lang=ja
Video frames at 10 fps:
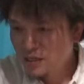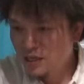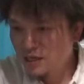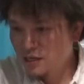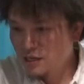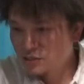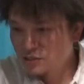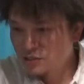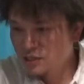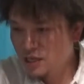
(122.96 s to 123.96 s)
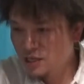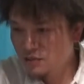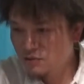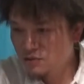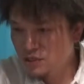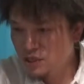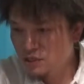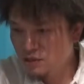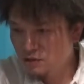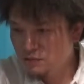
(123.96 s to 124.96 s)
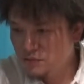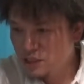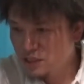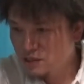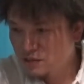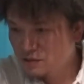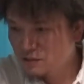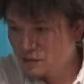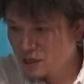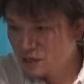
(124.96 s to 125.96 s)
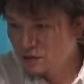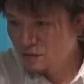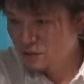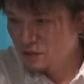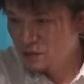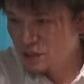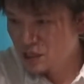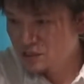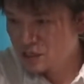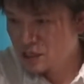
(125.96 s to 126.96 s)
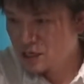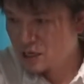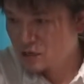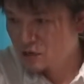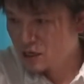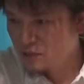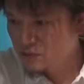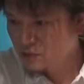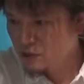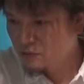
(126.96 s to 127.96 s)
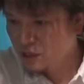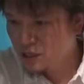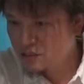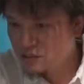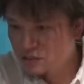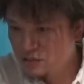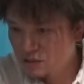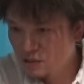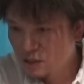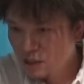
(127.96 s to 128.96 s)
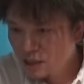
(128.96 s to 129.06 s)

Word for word: えー、そしてインコグニートフューチャリングマリオ・ビヨンディアのシャカカンドラムはフランシスコ、